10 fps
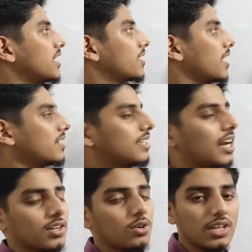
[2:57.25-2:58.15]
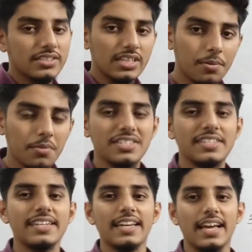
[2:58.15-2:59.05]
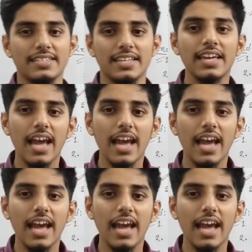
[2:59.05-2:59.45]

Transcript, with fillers: চারটা আছে আটান্নটা আছে এইভাবে সিরিয়ালি আছে